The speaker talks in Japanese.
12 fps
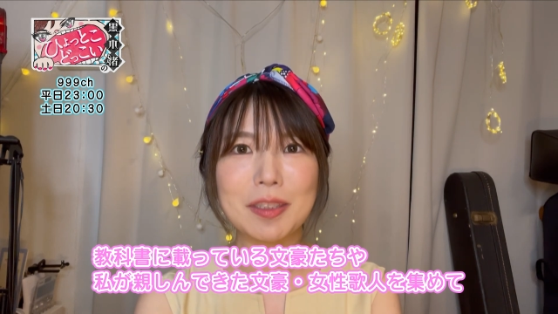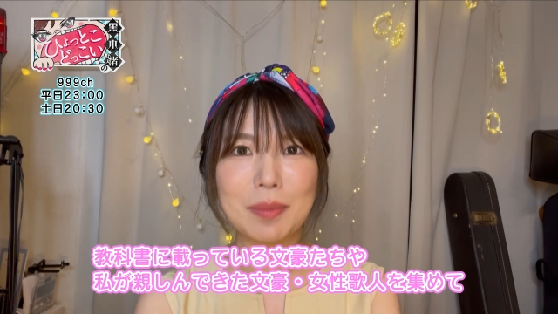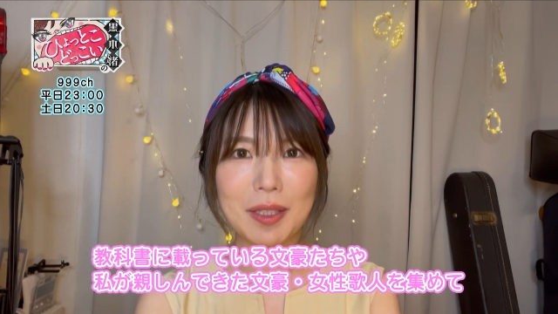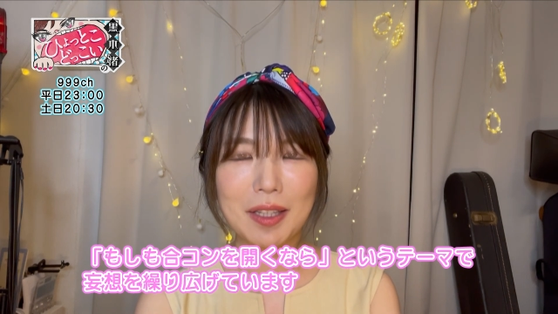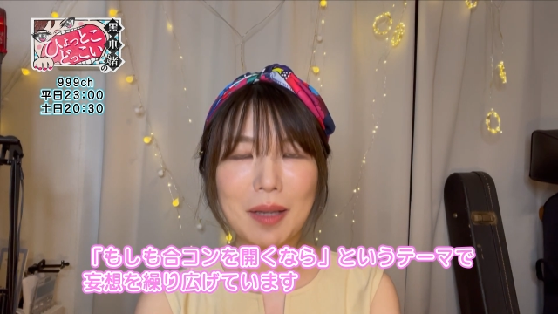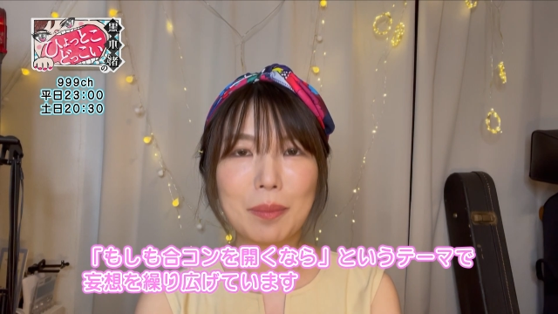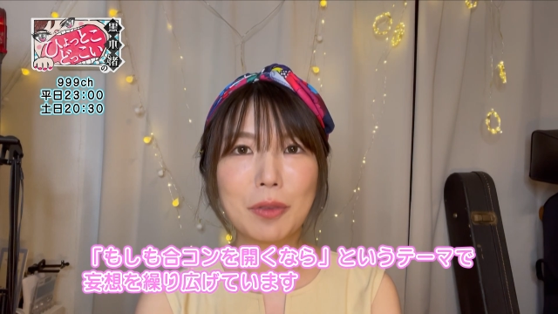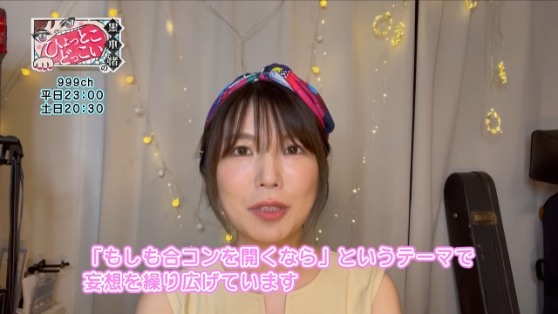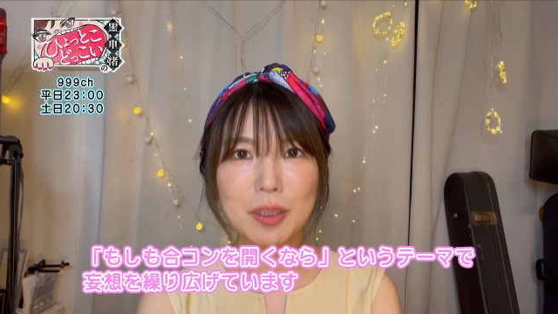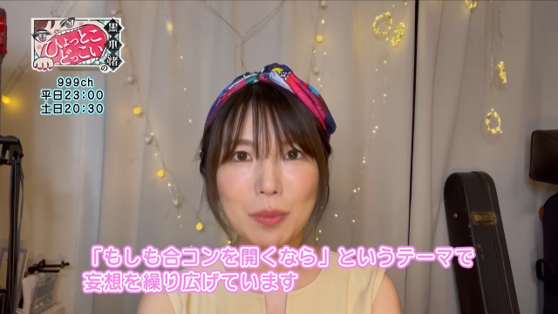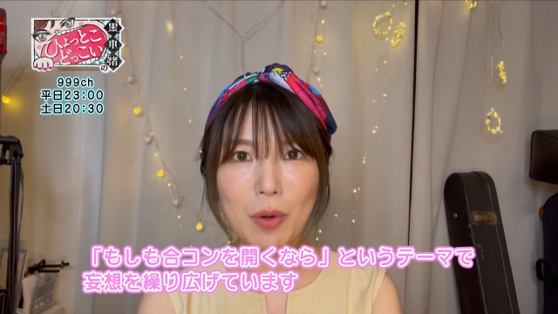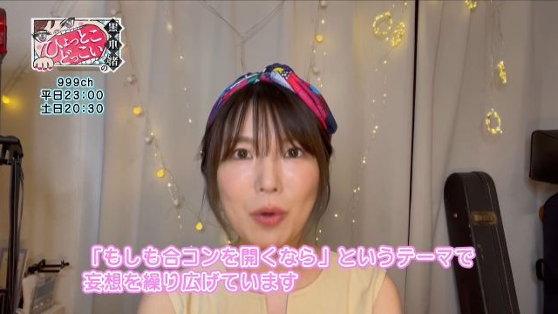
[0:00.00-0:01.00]
集めても
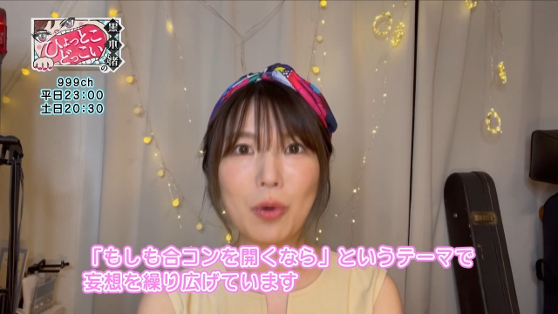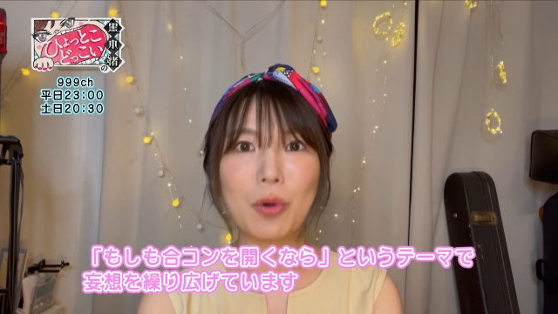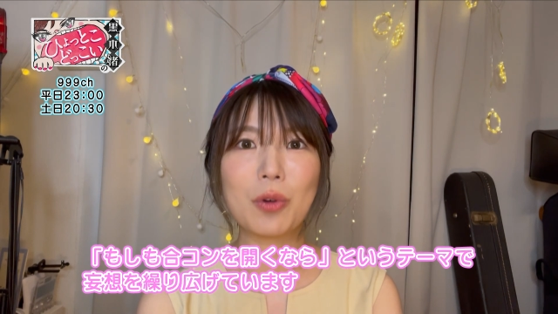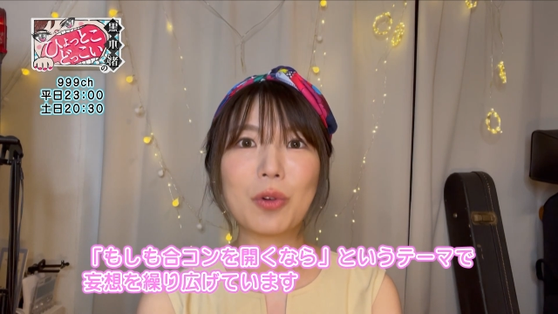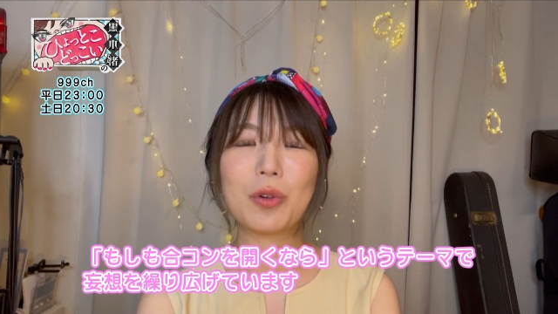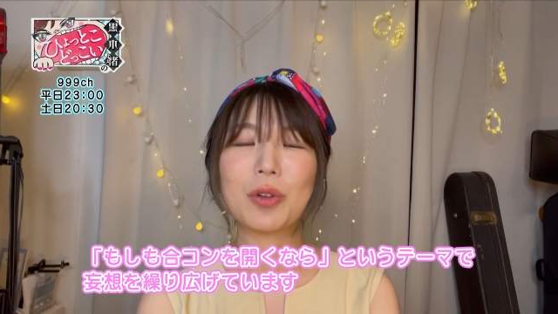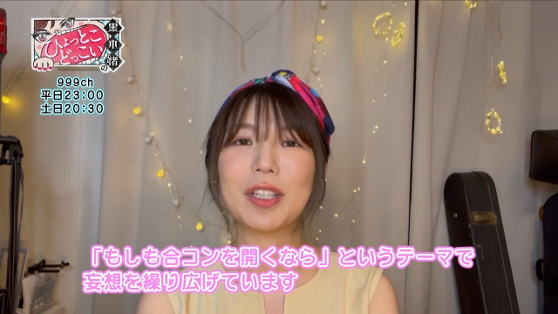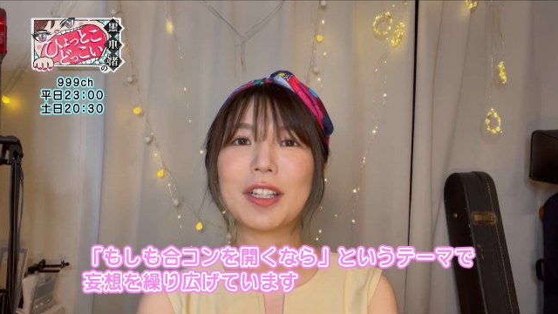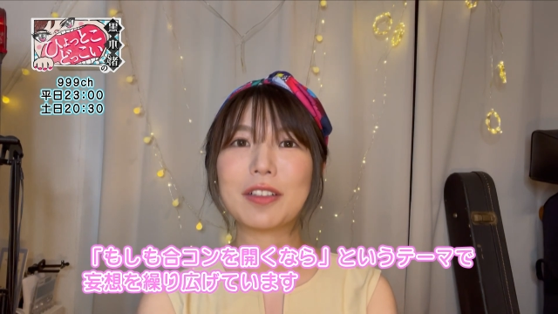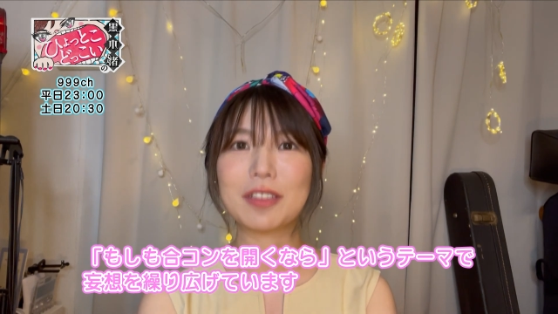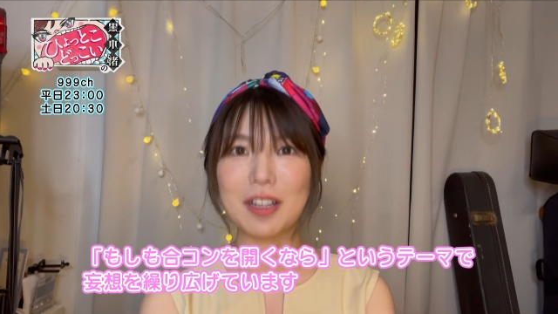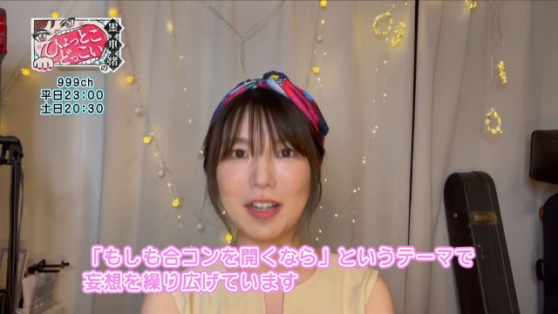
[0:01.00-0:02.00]
しも合コンを
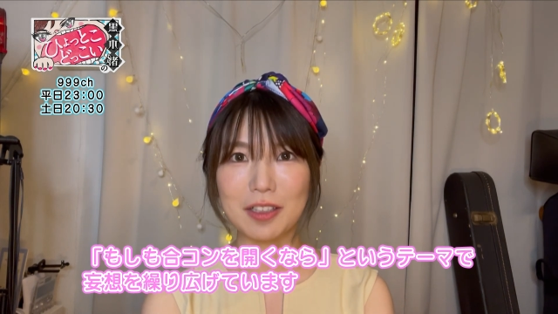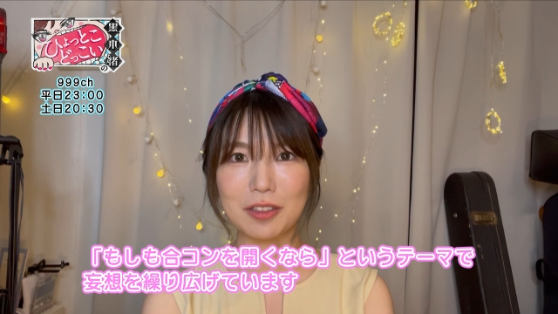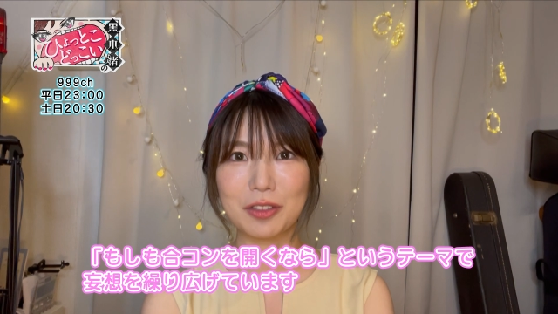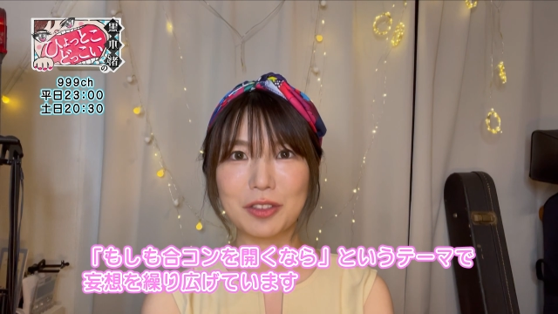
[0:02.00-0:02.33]
開くなら